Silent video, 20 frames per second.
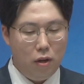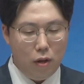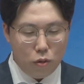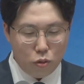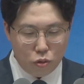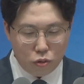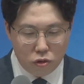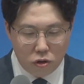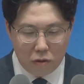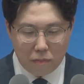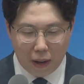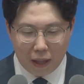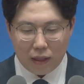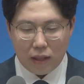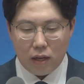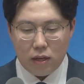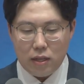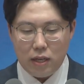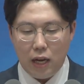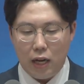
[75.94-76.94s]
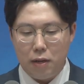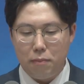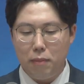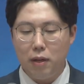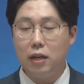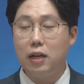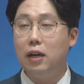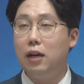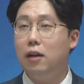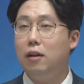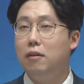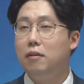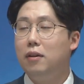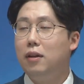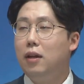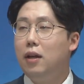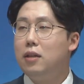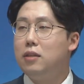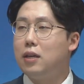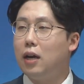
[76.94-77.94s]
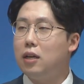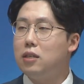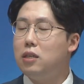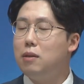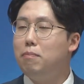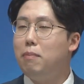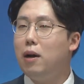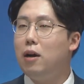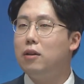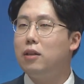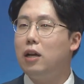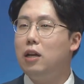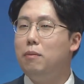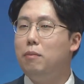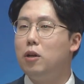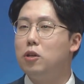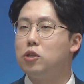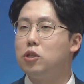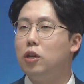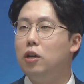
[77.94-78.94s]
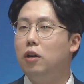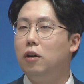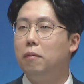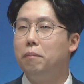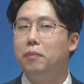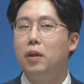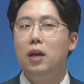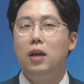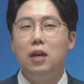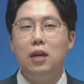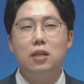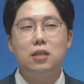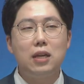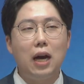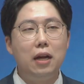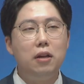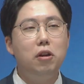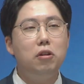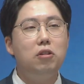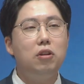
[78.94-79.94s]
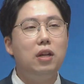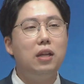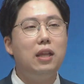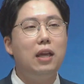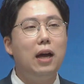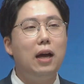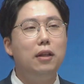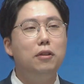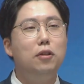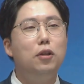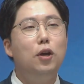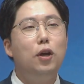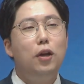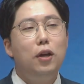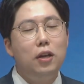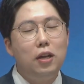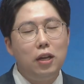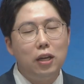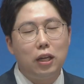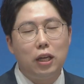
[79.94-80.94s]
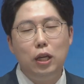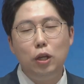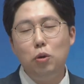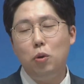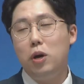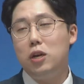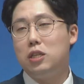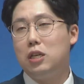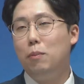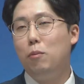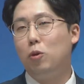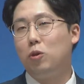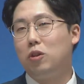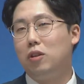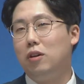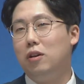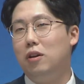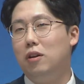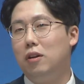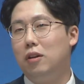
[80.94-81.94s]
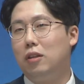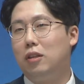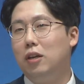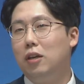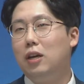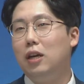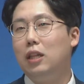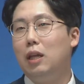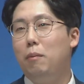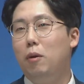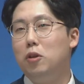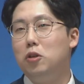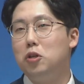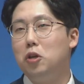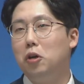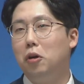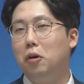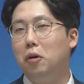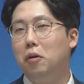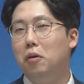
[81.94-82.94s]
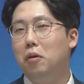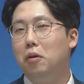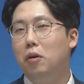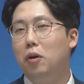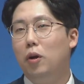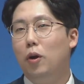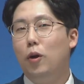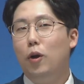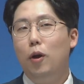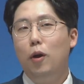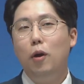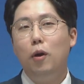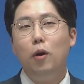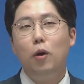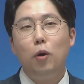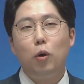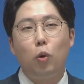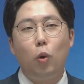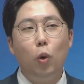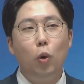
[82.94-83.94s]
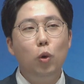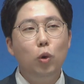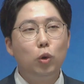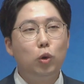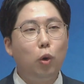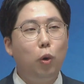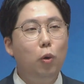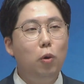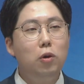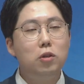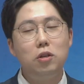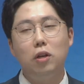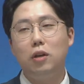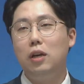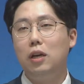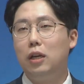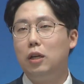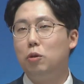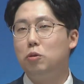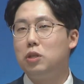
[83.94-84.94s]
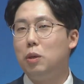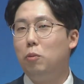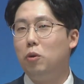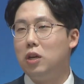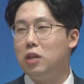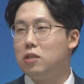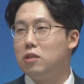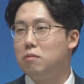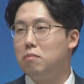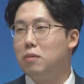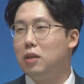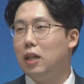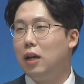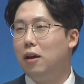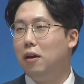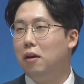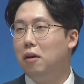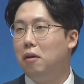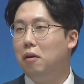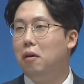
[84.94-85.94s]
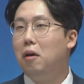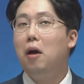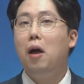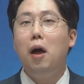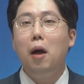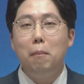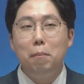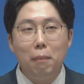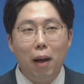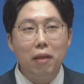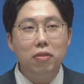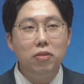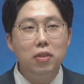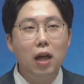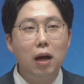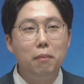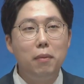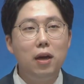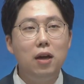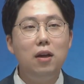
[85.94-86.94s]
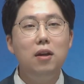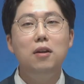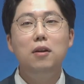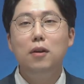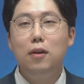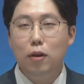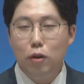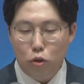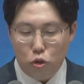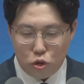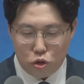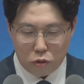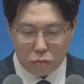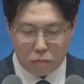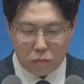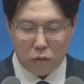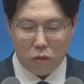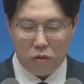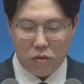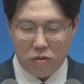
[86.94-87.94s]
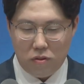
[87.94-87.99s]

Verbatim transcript: 누구를 만나느냐 아닙니까? 제가 신방을 다니면서 이 자녀들에 대한 이 기도의 제목들을 듣게 되면요 공통적인 기도 제목이 있습니다. 만남의 축복.